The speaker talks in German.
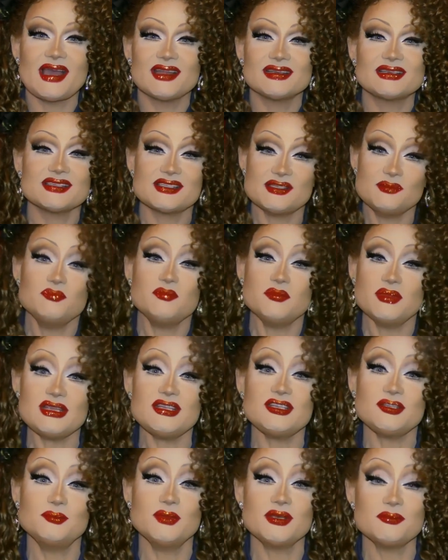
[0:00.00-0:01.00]
dass sie
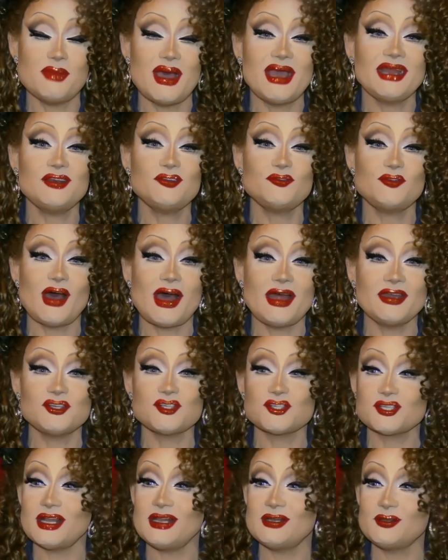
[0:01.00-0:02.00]
mich mit meinen
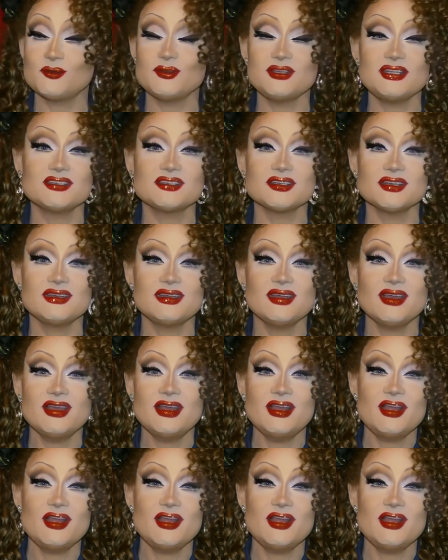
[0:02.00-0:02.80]
Veranstaltungen hier drin